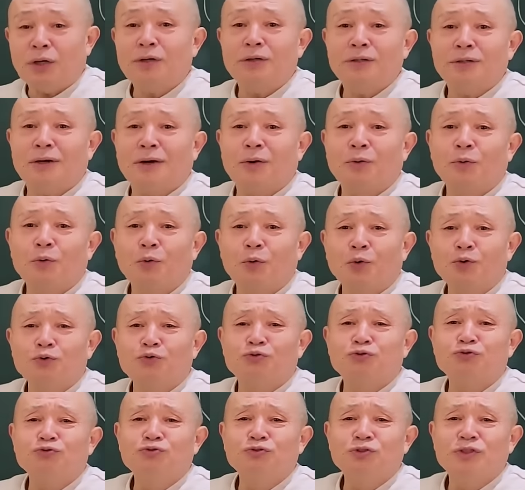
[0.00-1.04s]
생이라고
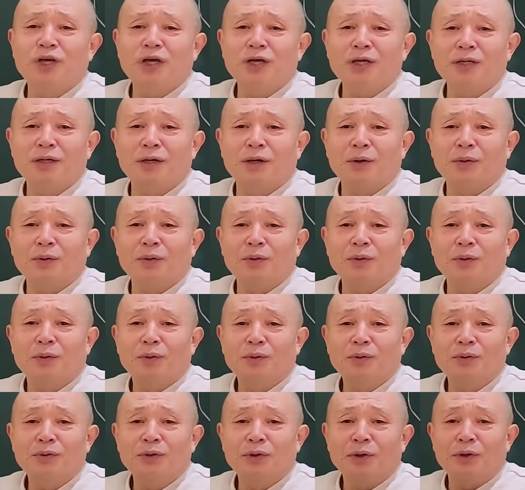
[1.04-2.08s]
주는
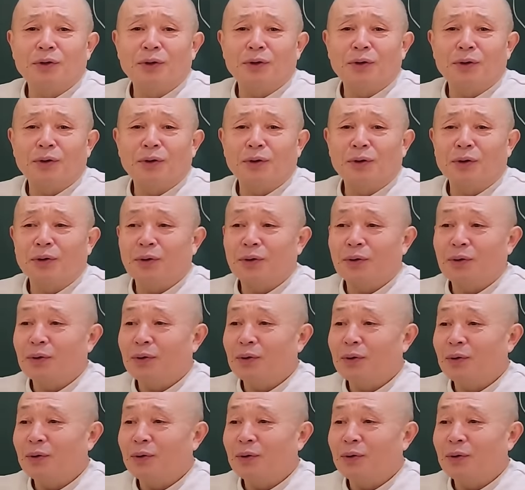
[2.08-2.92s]
생이라고 그게